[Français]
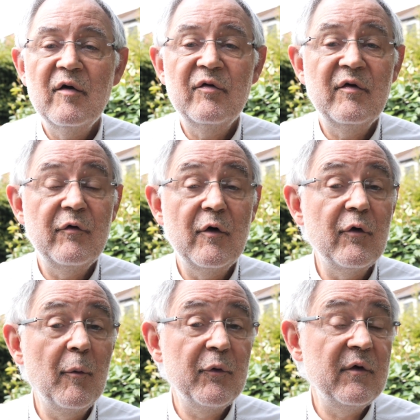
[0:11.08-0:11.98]
C'est un
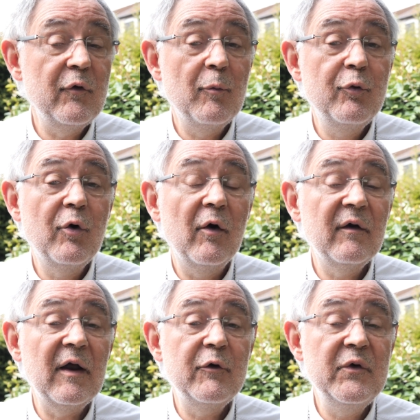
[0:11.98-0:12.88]
temps peut-être de plus
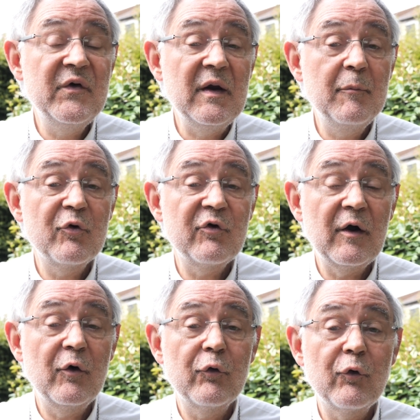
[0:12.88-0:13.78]
grande gratuité pour
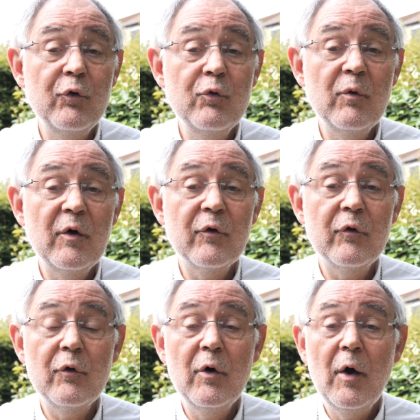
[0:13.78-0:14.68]
chacun d'entre nous, un
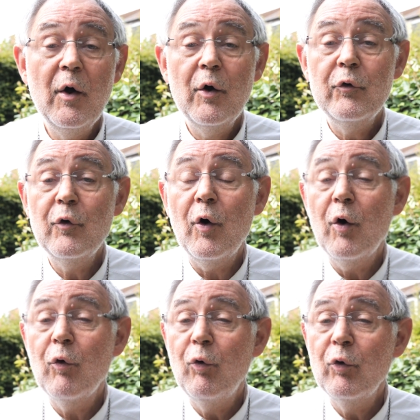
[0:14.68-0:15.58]
temps de, de,
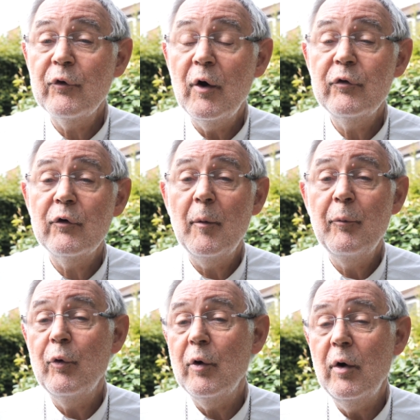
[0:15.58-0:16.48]
rencontre, un temps
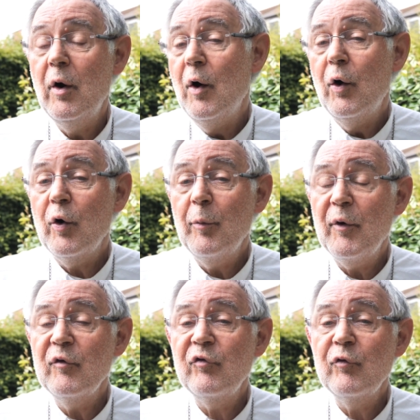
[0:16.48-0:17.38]
pour euh,
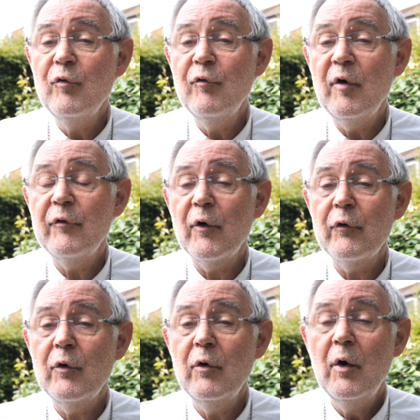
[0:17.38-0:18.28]
reprendre souffle, un
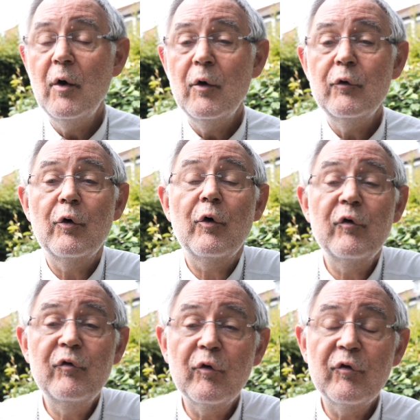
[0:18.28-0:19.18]
temps de,
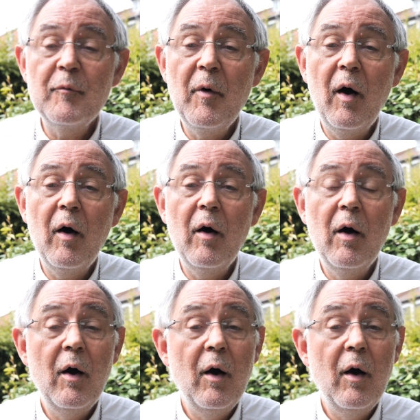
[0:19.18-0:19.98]
ressourcement,